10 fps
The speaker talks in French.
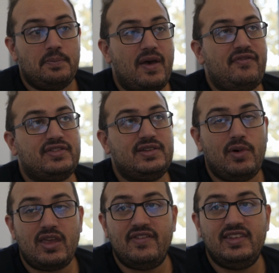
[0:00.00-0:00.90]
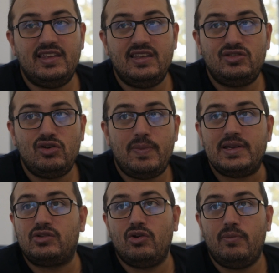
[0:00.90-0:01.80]
bah, forcément il y avait des déçus
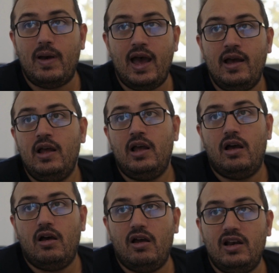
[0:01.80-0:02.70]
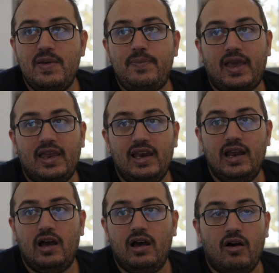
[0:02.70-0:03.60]
parce que bah, euh, les prix
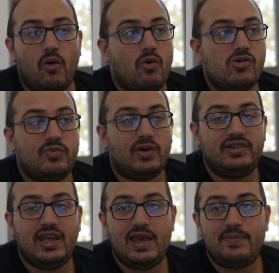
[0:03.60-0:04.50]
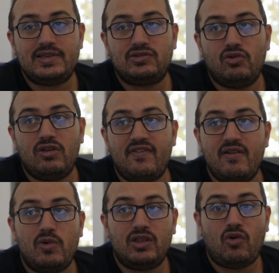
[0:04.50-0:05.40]
euh, ont augmenté, parce qu'il y avait
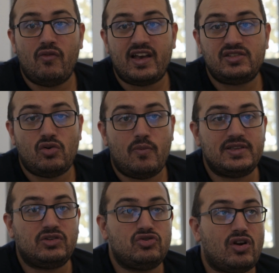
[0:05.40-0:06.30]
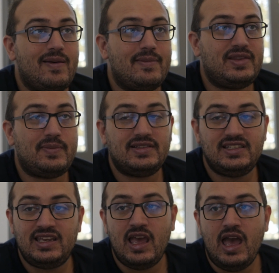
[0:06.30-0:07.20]
moins de conversions, parce que sur la même
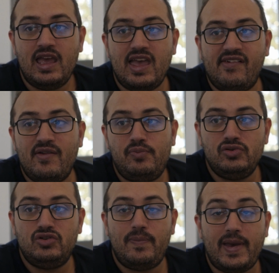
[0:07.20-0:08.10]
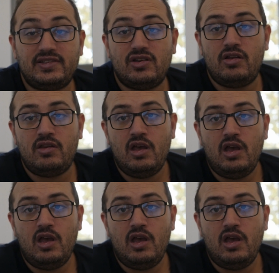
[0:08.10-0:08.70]
thématique il y avait plus de personnes.